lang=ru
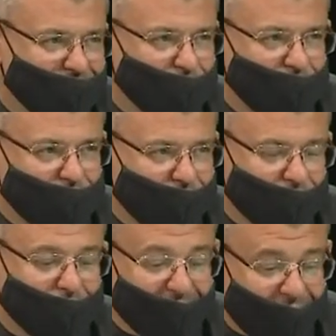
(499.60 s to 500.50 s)
качественно.
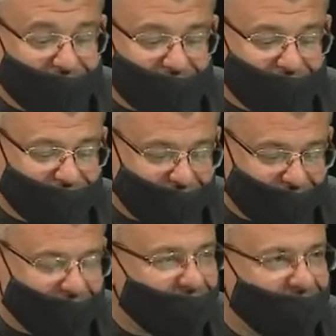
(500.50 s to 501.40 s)
нужно,
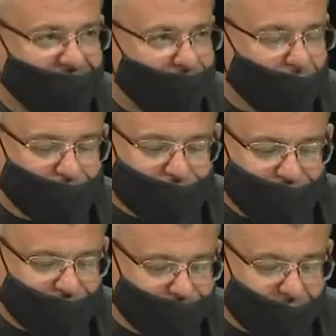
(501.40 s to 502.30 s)
качественно, вопрос
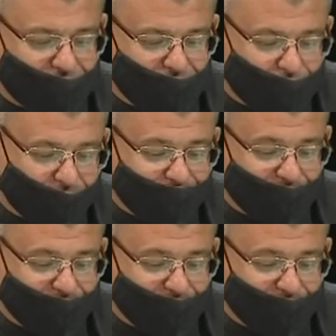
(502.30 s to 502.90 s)
очень большой.